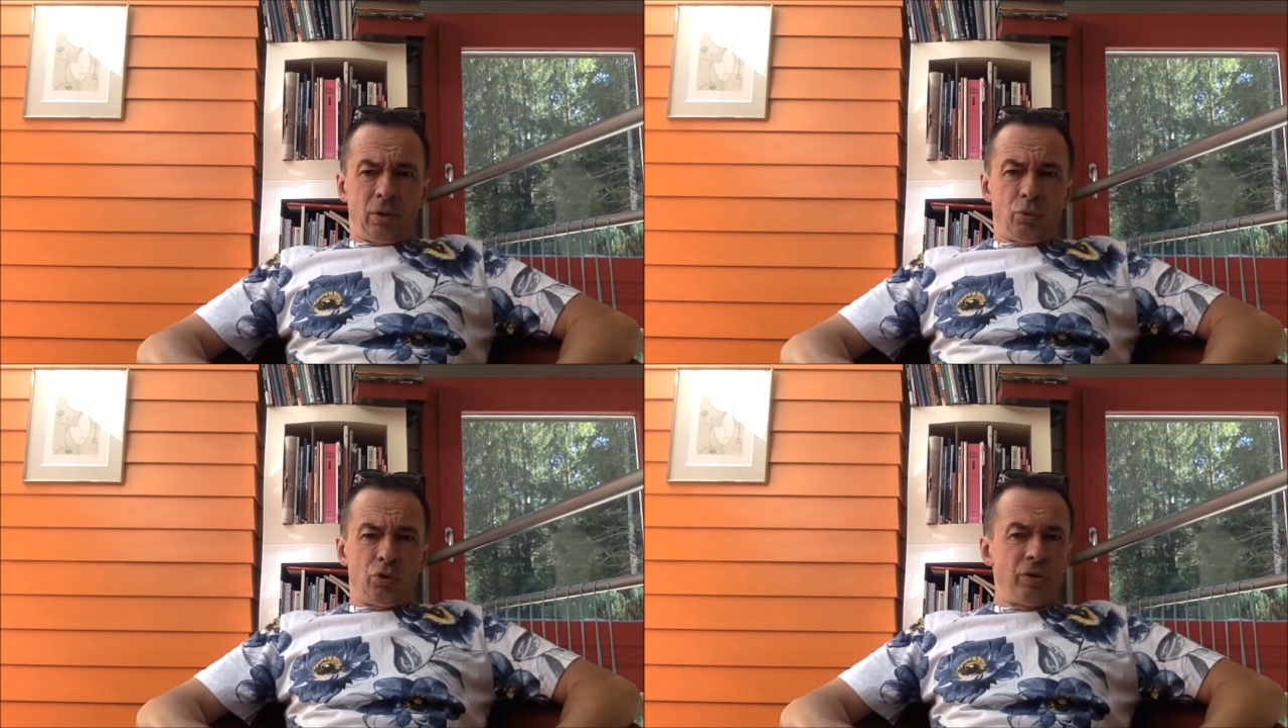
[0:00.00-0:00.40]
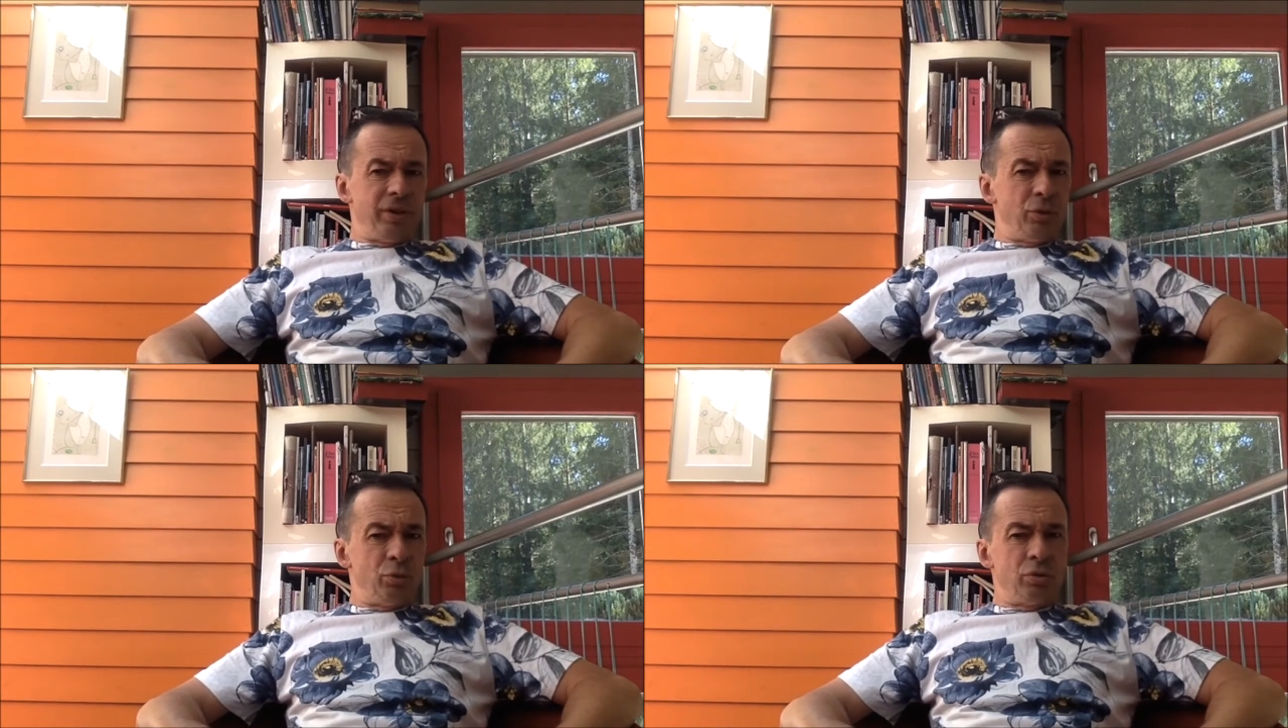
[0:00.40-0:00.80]
une jeune
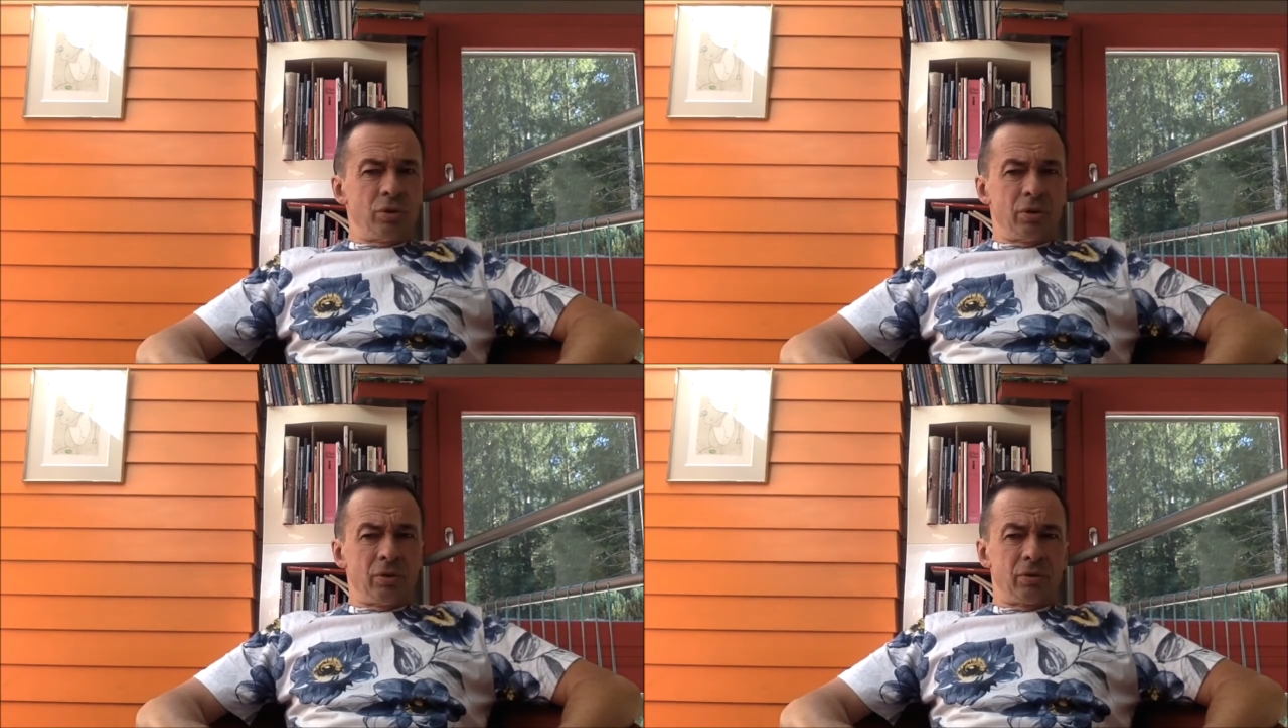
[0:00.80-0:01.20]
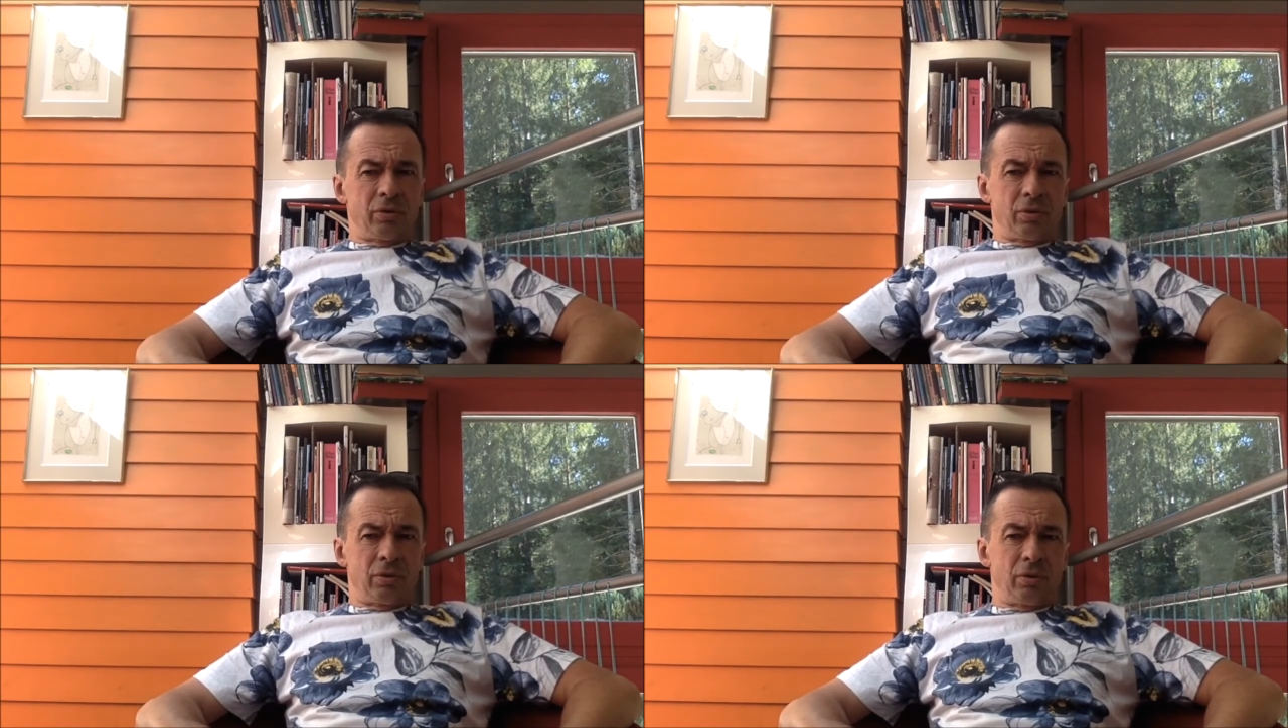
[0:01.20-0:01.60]
étudiante
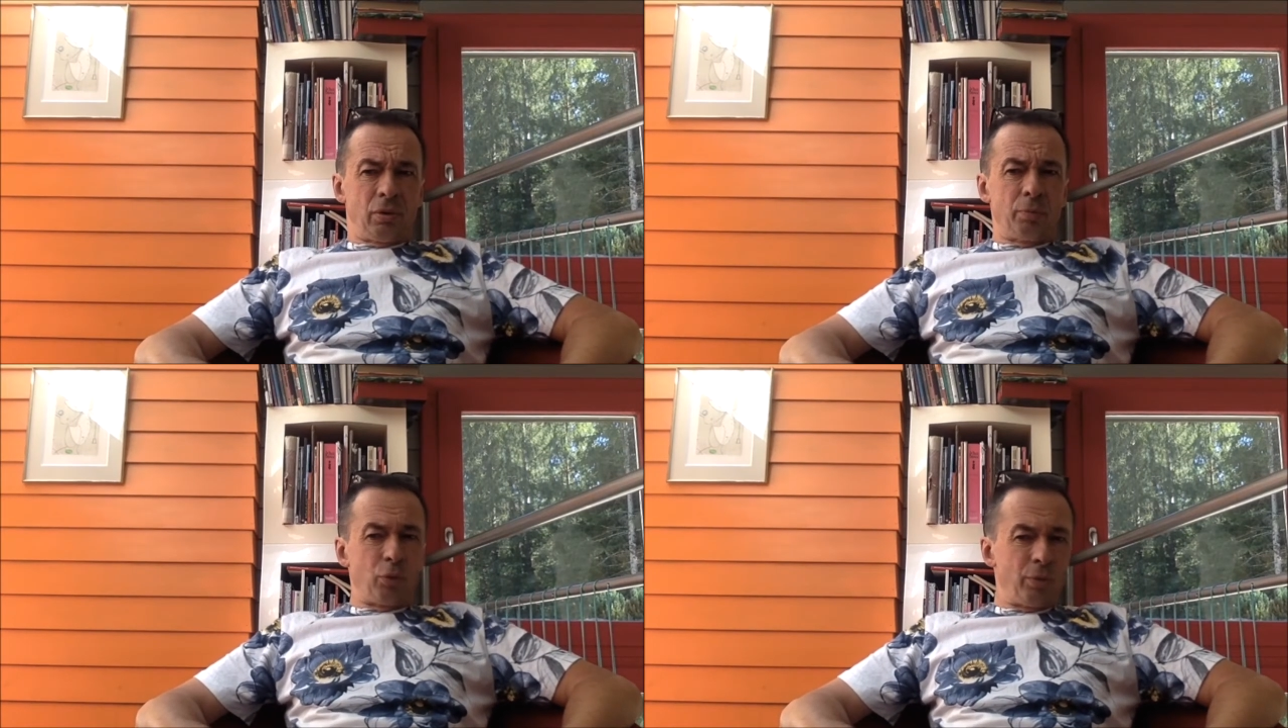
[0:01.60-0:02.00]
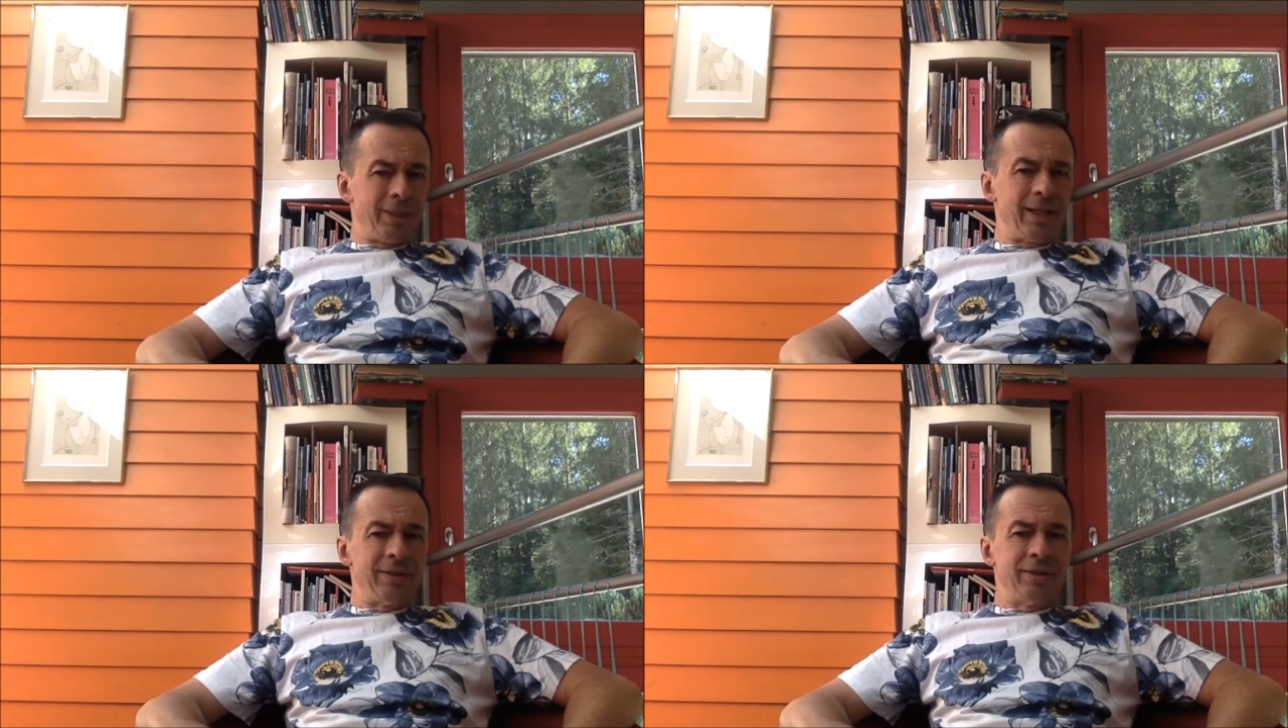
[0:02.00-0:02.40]
euh, en
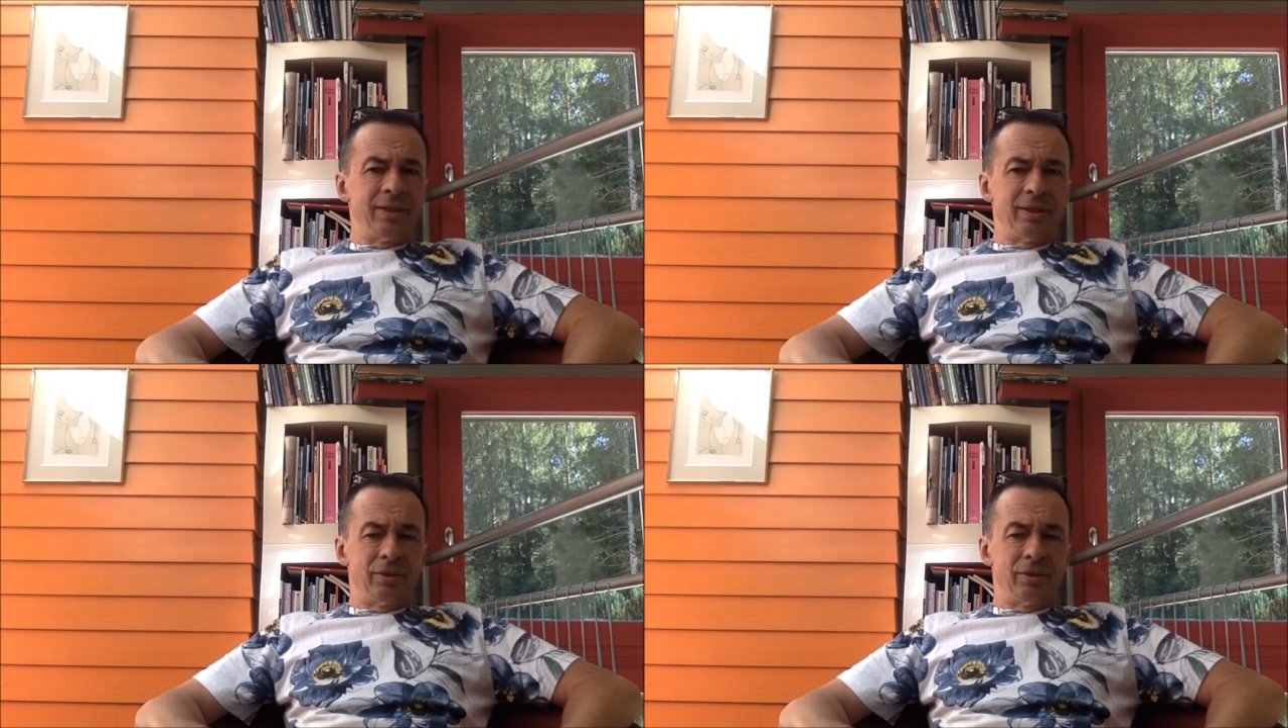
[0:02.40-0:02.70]
première année